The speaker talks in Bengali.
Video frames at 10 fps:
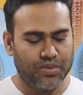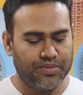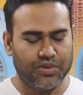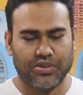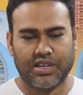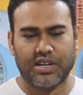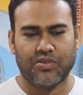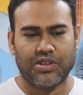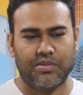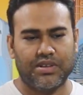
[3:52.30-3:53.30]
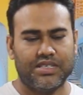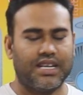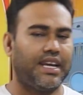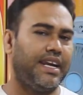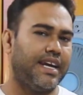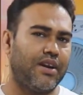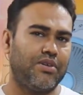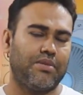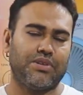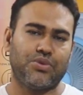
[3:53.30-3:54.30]
খুব দ্রুত কালেক্ট করতে পারেন যারা এই
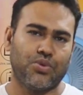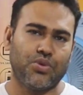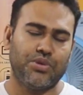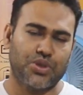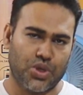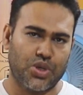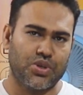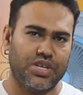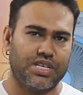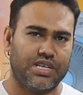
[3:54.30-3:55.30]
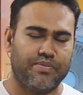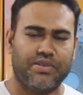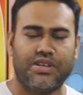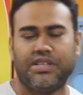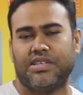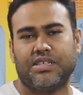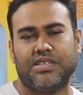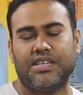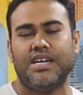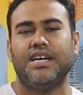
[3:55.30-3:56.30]
আয়রনটা আমাদের শোরুমে সরাসরি এসে আপনার নিতে
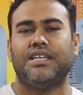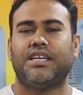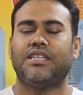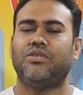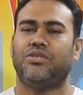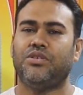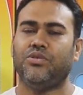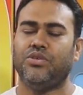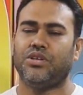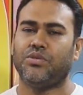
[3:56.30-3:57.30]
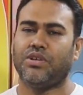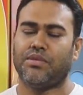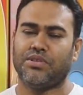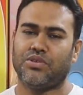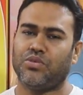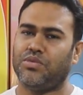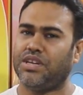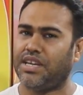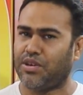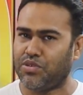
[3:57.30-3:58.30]
চাচ্ছেন তাদের উদ্দেশ্য বলে আমাদের শোরুমের
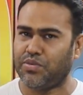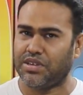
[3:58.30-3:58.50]
ঠিকানা একুশ